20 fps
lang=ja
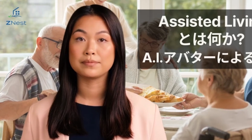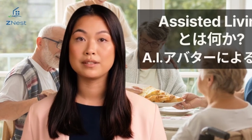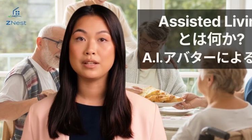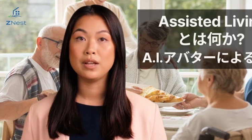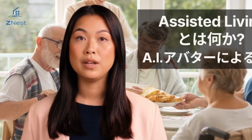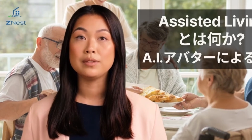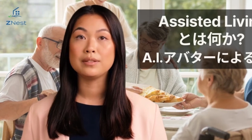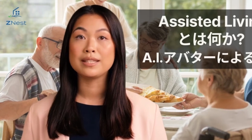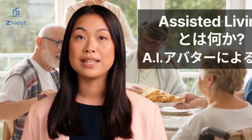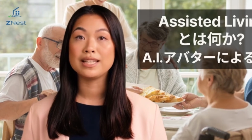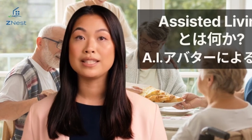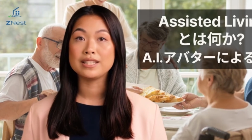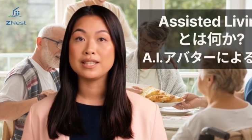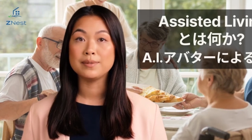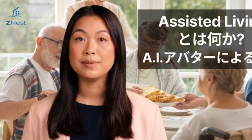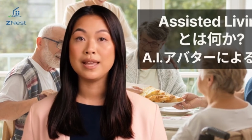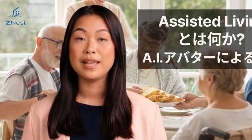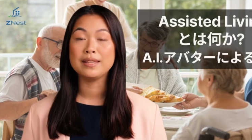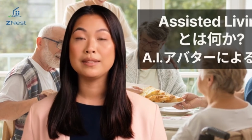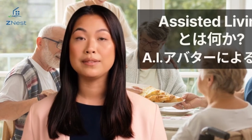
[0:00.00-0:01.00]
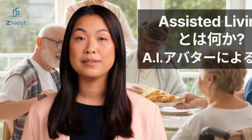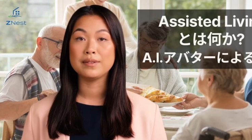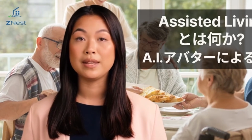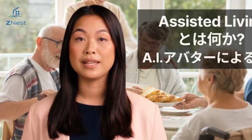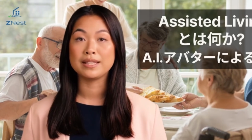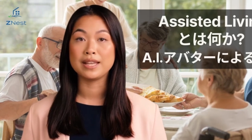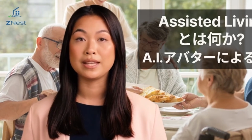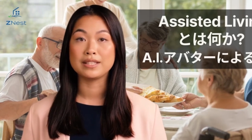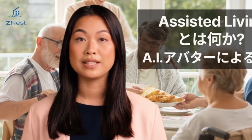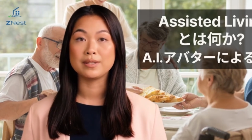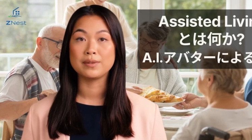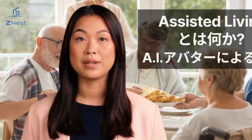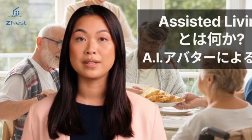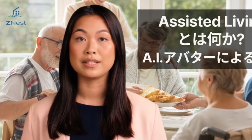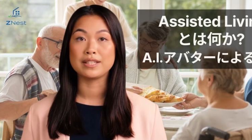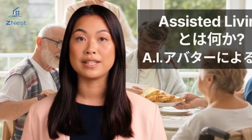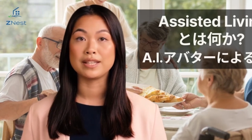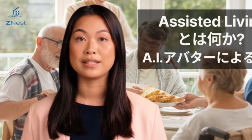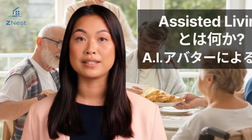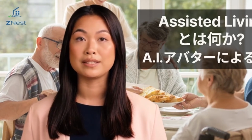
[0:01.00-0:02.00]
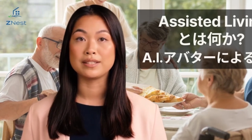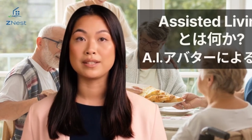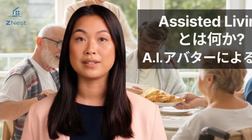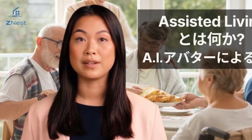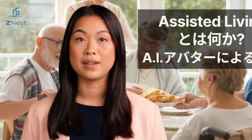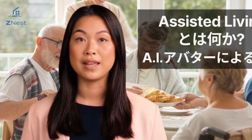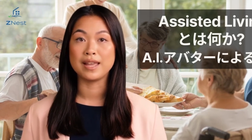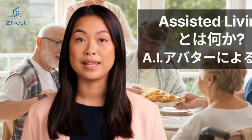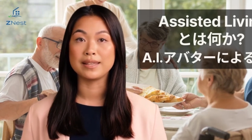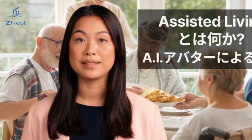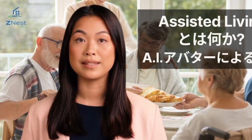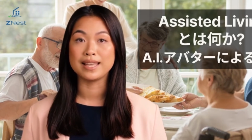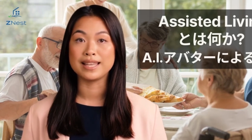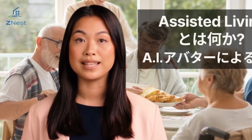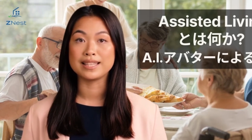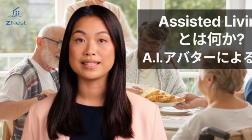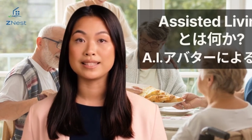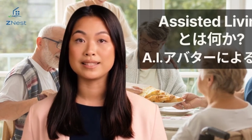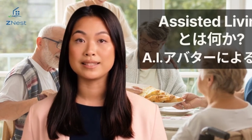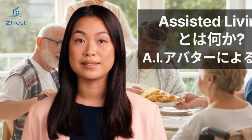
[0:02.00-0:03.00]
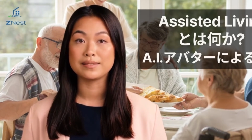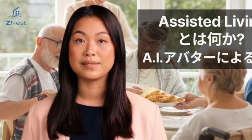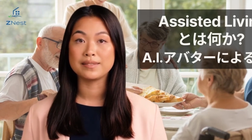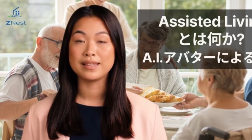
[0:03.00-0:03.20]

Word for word: こんにちは私はジネストのアンナです